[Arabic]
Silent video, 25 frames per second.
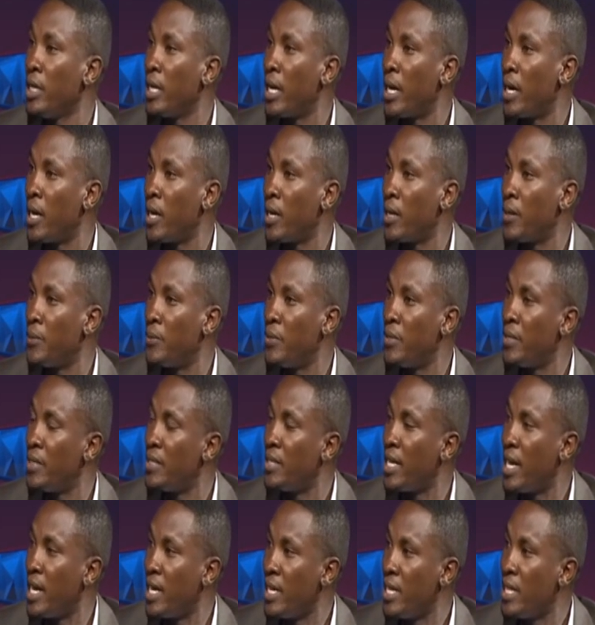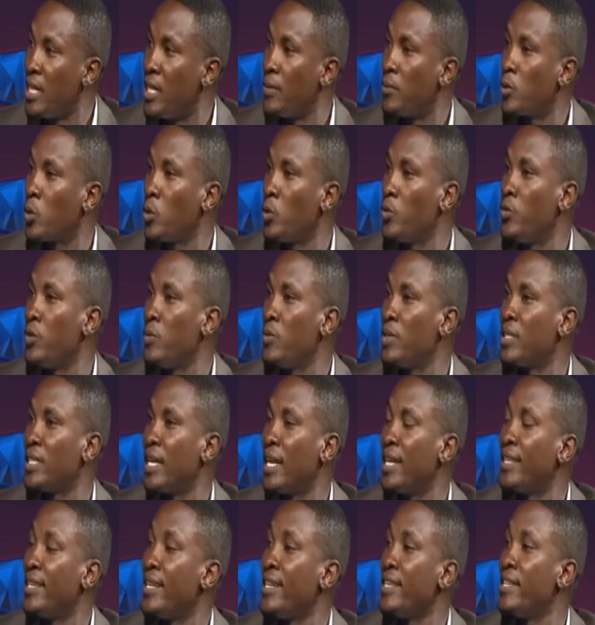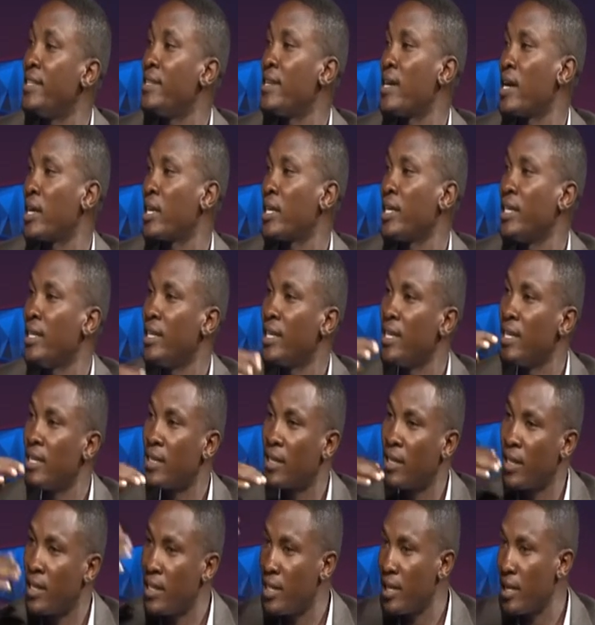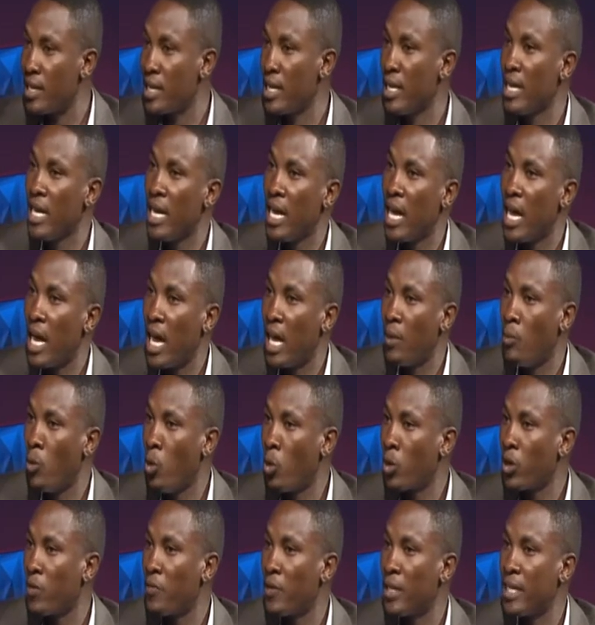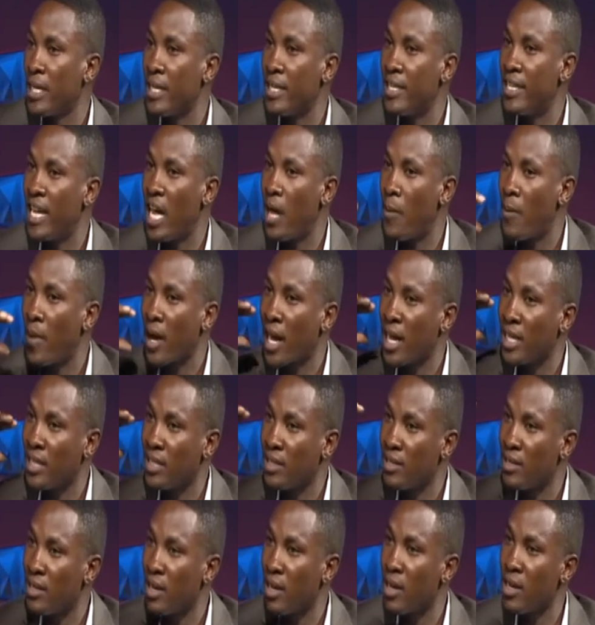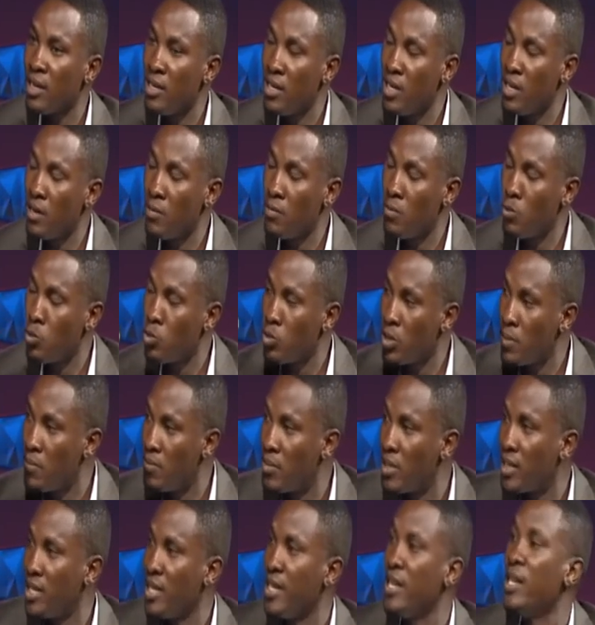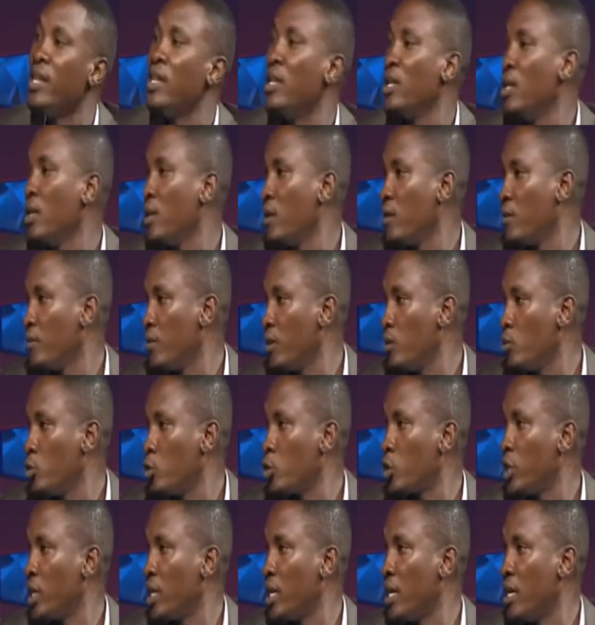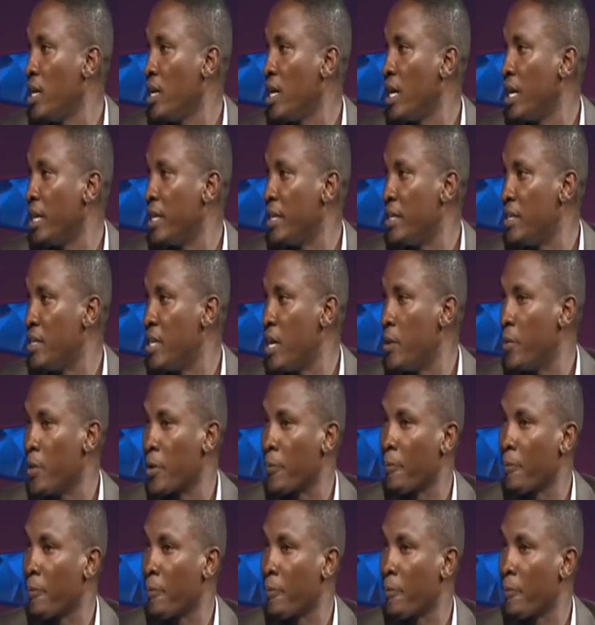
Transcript: آه، بتساعدنا برضه في مساله الادراك انك انت تدرك الموقف اللي قدامك عشان تقيم وتبدا تحل في المشكله اللي قدامك